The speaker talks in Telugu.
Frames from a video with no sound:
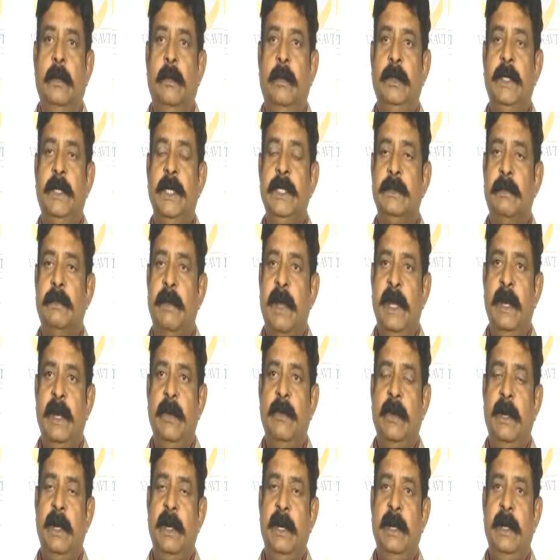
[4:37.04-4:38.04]
బుకింగ్స్ బాగానే
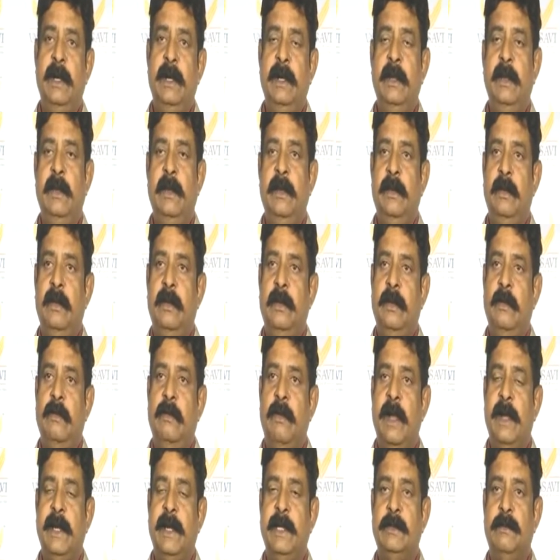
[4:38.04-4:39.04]
ఉన్నాయండి
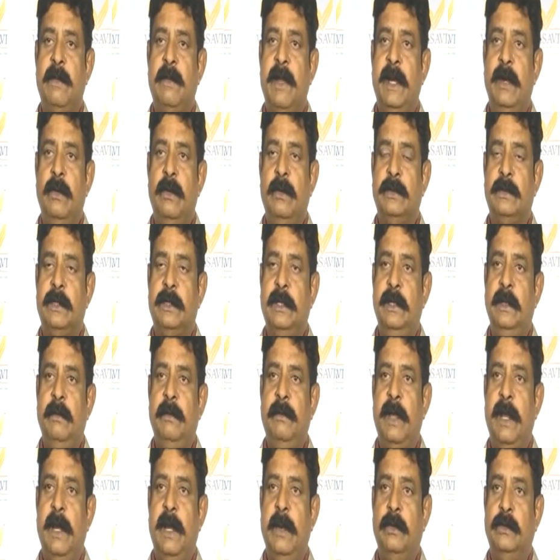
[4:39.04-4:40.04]
వాకింగ్స్ బాగానే వస్తున్నాయి
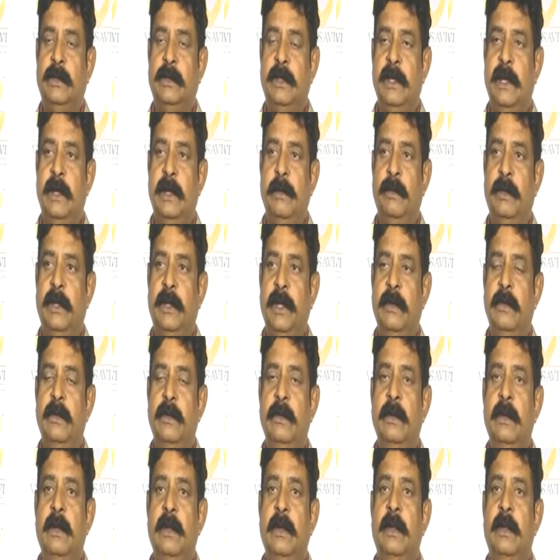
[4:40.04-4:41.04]
బాగానే అవుతుందండి బుకింగ్